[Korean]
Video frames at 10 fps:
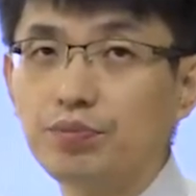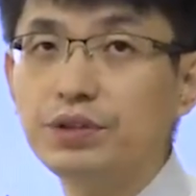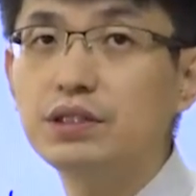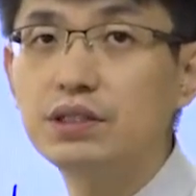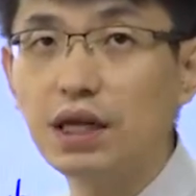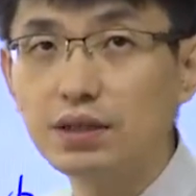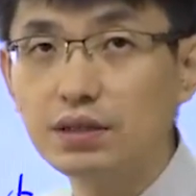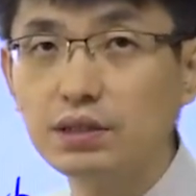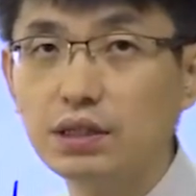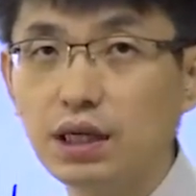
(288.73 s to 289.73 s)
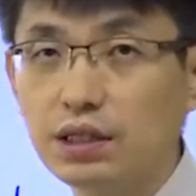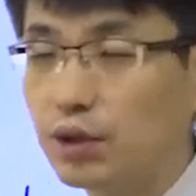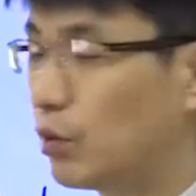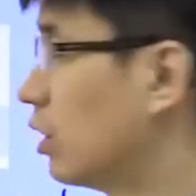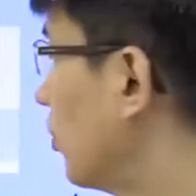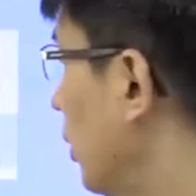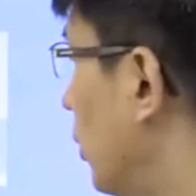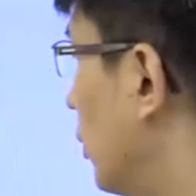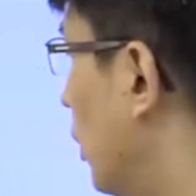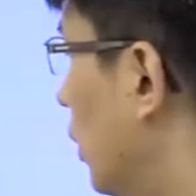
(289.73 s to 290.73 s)
비슷한 뜻이긴 한데
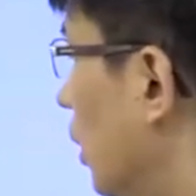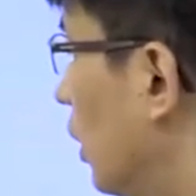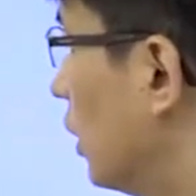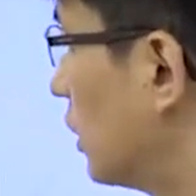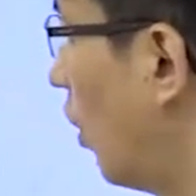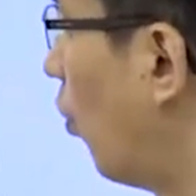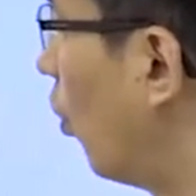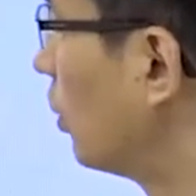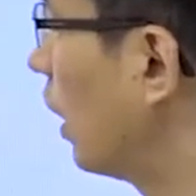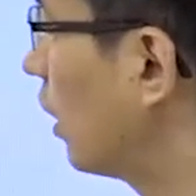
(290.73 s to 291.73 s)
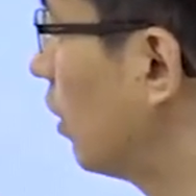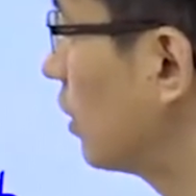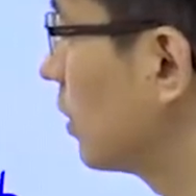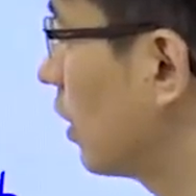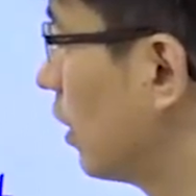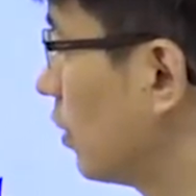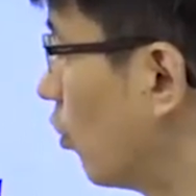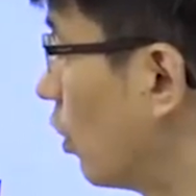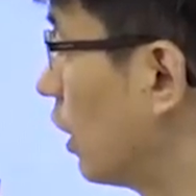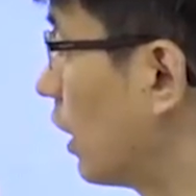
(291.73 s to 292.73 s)
왜냐면 자, 원화 강세와
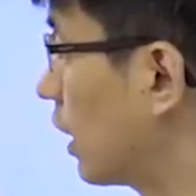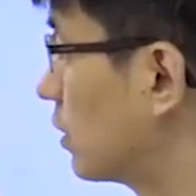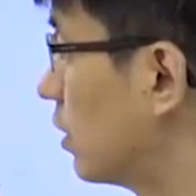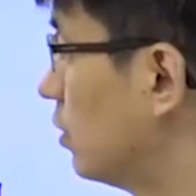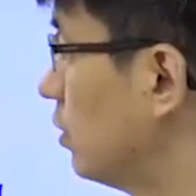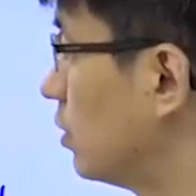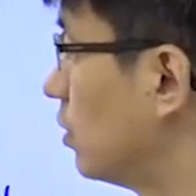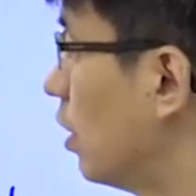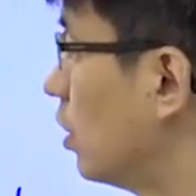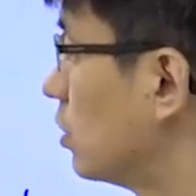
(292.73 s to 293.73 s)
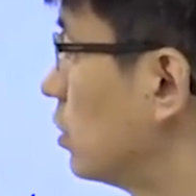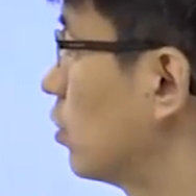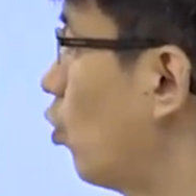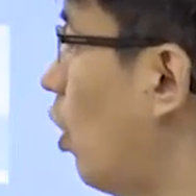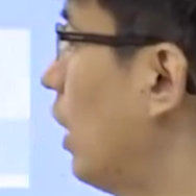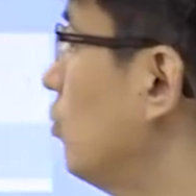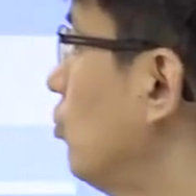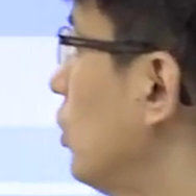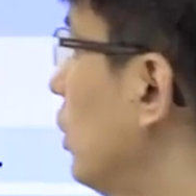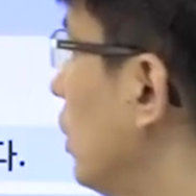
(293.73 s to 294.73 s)
원화 약세는 즉
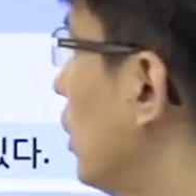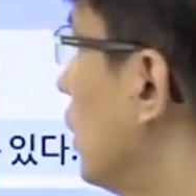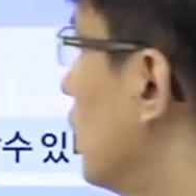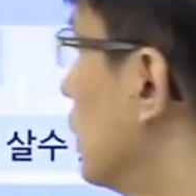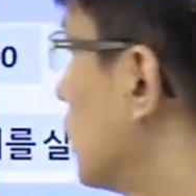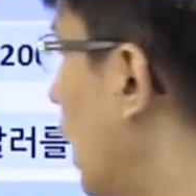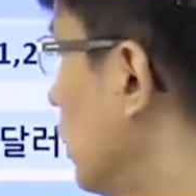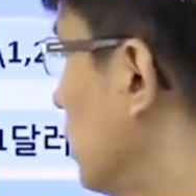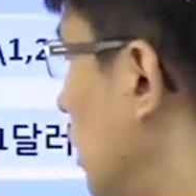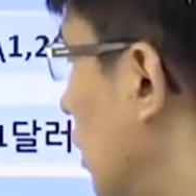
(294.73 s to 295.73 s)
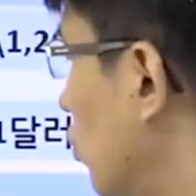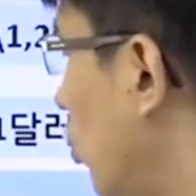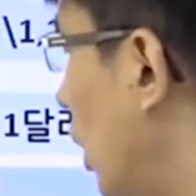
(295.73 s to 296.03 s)
환율이 상승하고